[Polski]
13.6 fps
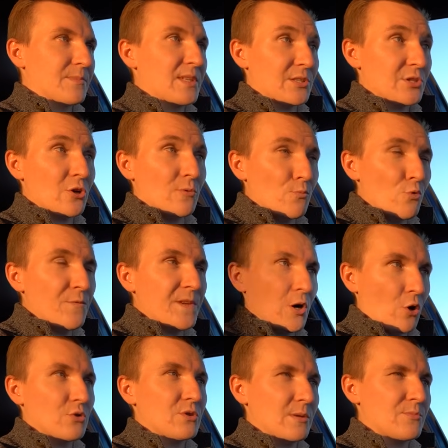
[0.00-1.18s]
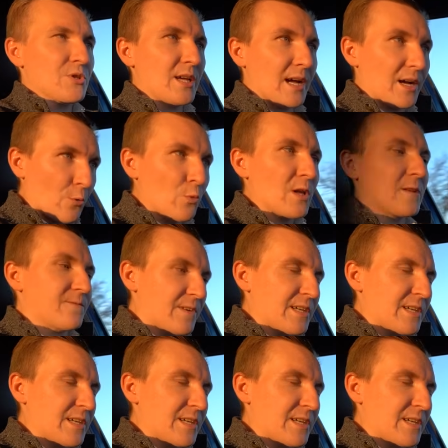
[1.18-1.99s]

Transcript: Dlaczego mówię o tym, że akurat w